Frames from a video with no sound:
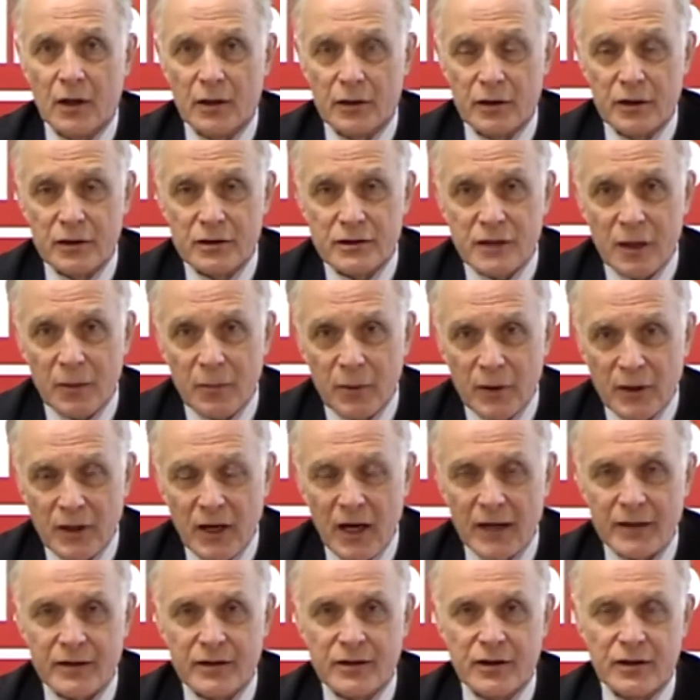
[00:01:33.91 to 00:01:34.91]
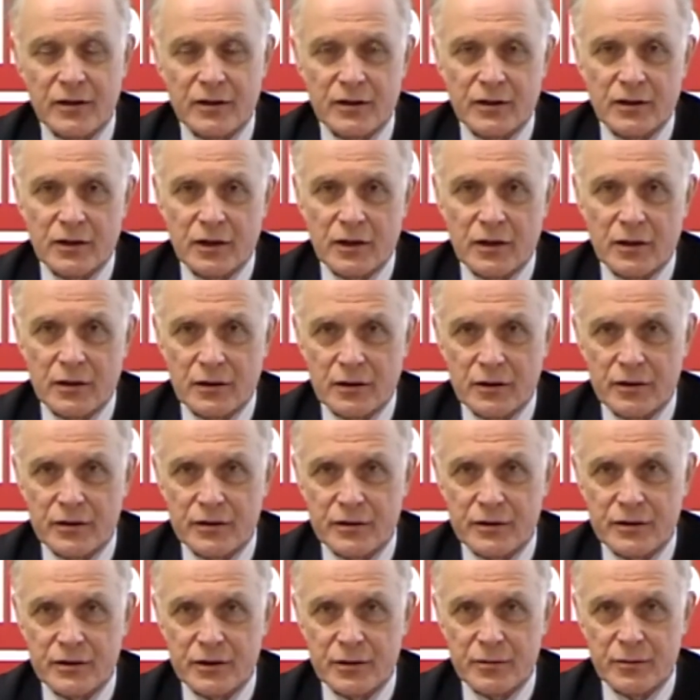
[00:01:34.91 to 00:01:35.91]
и забрать детей детей
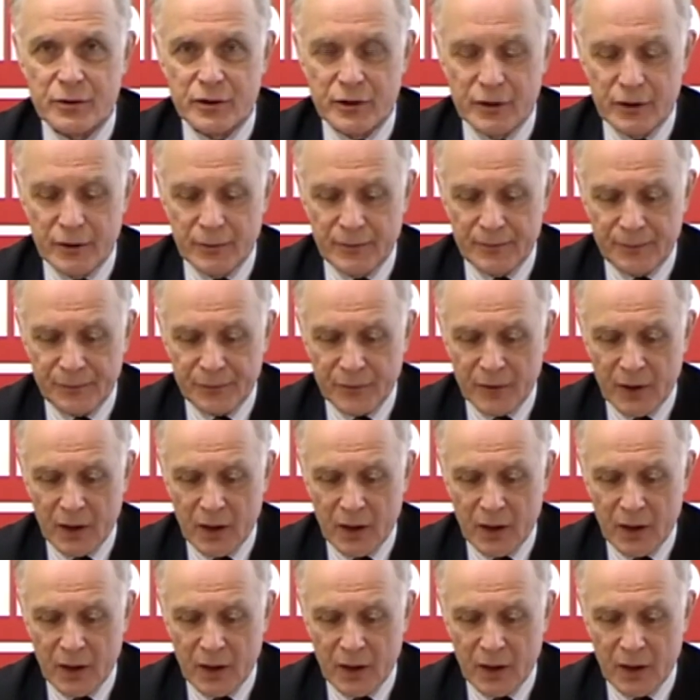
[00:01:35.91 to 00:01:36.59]
из семьи.